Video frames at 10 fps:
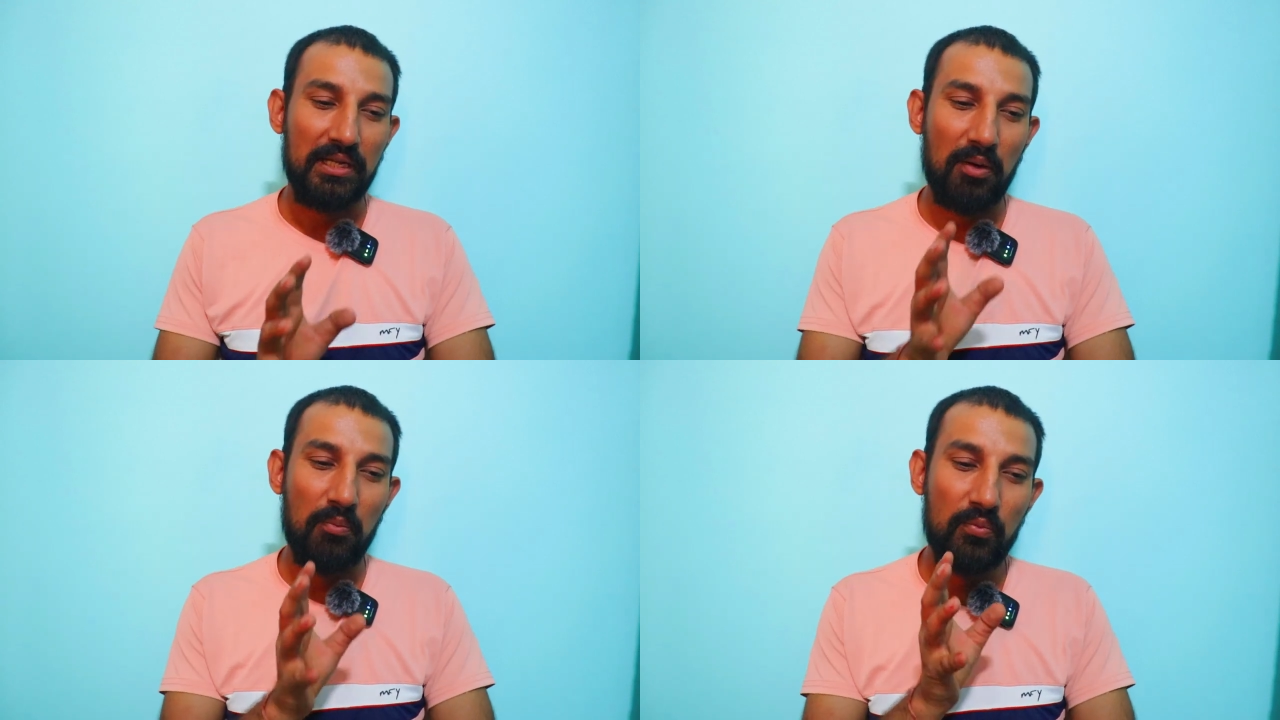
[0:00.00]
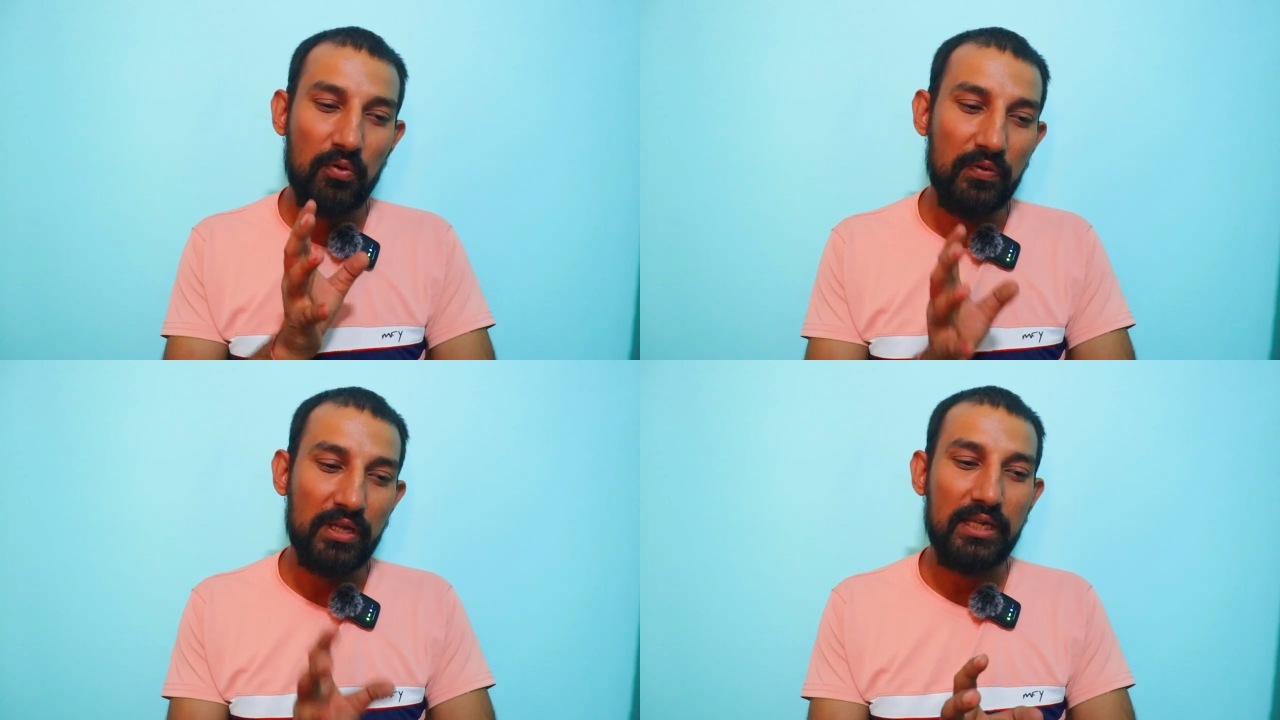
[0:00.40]
यार
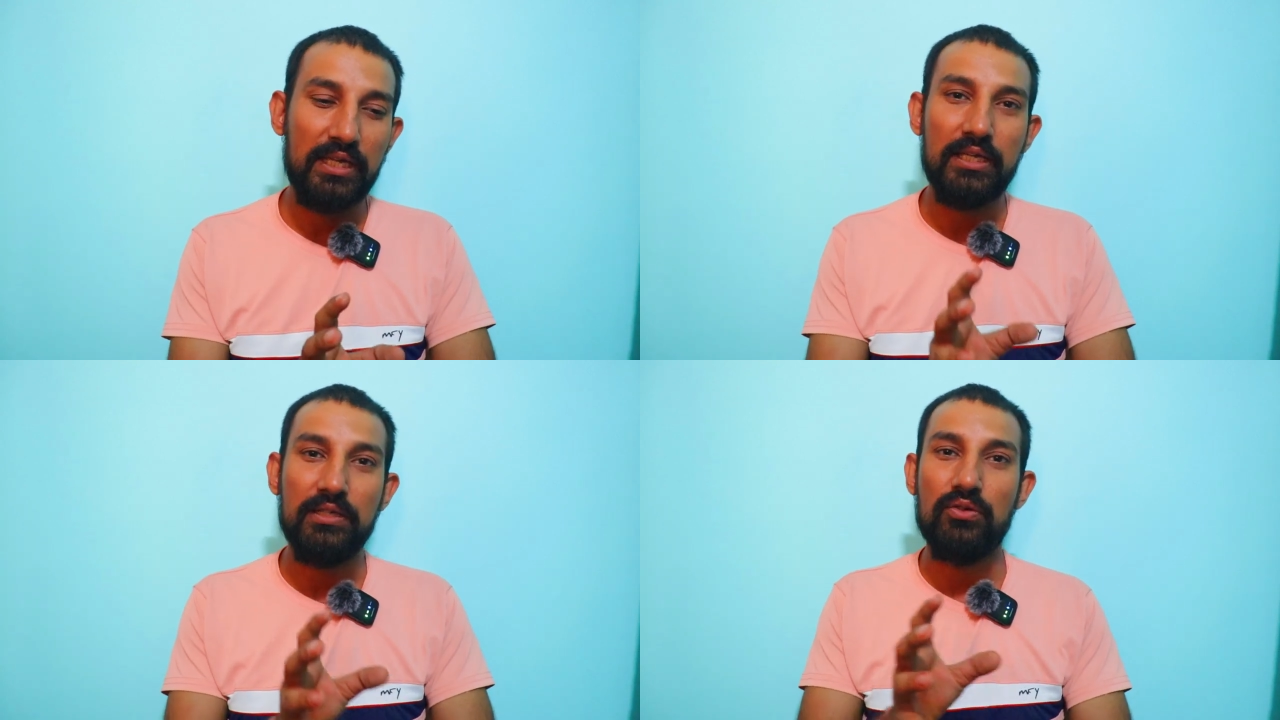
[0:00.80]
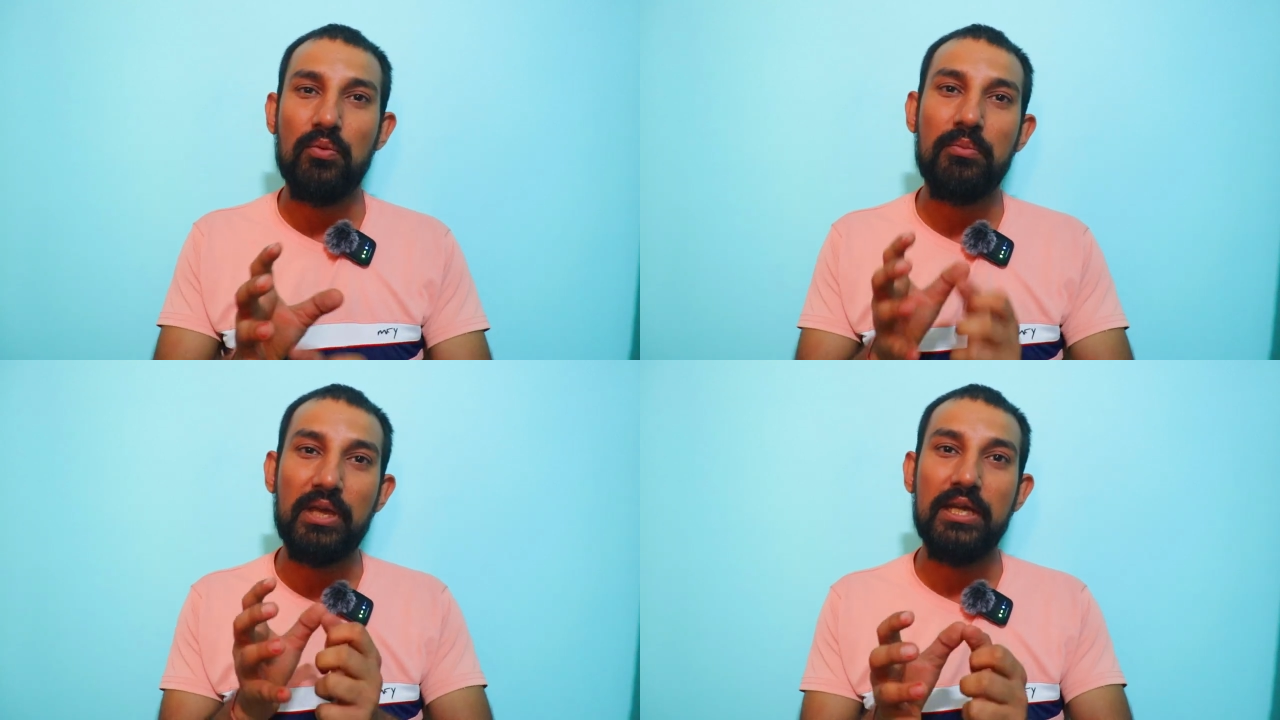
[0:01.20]
मूवी की जो
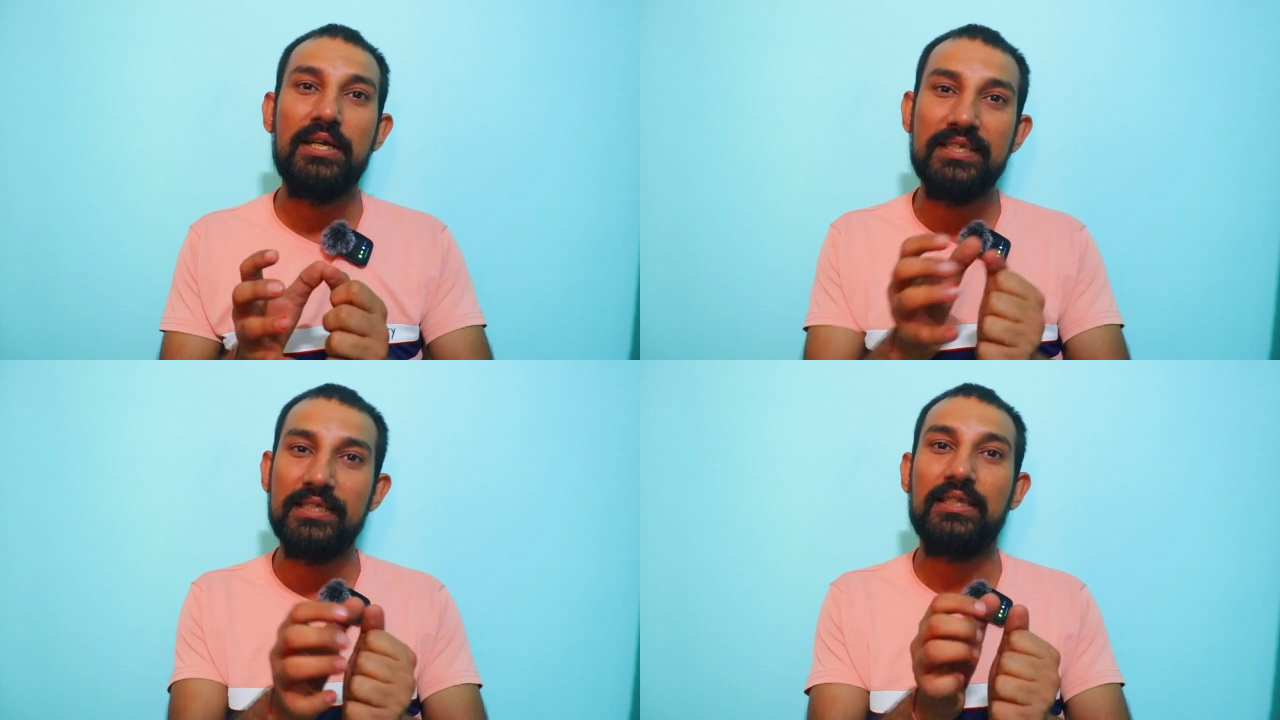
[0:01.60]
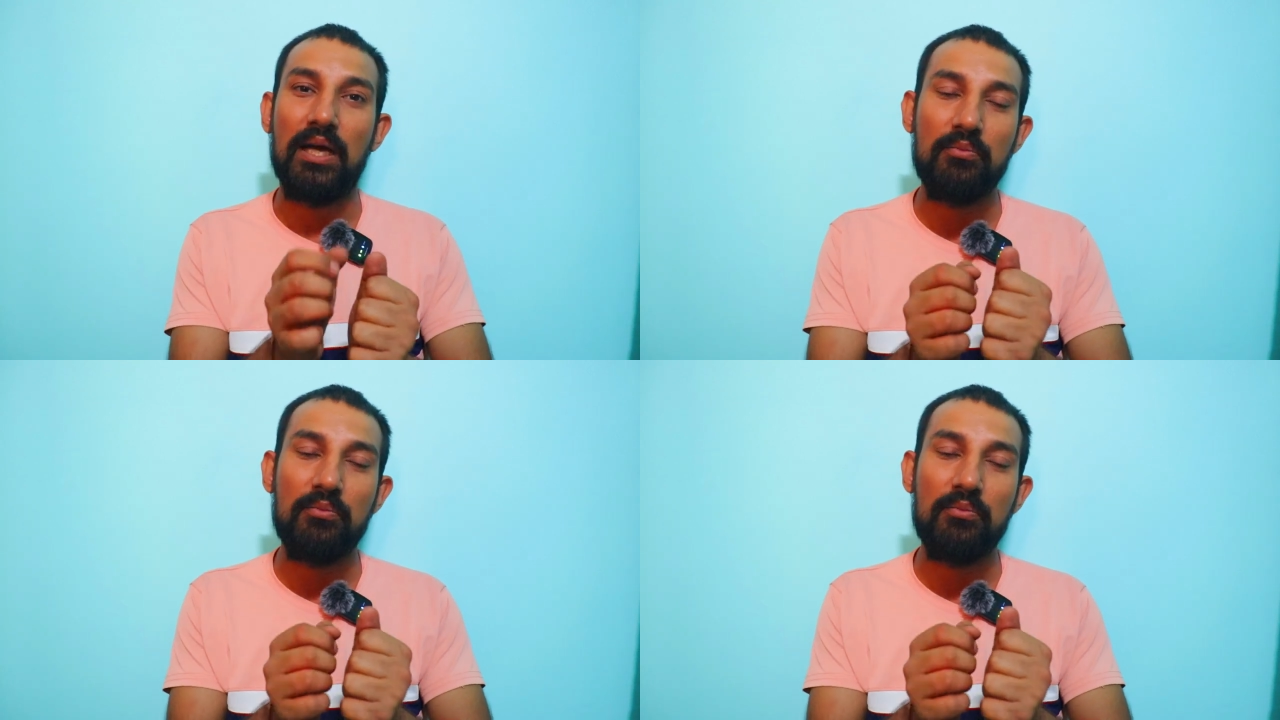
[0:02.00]
मेन रीजन था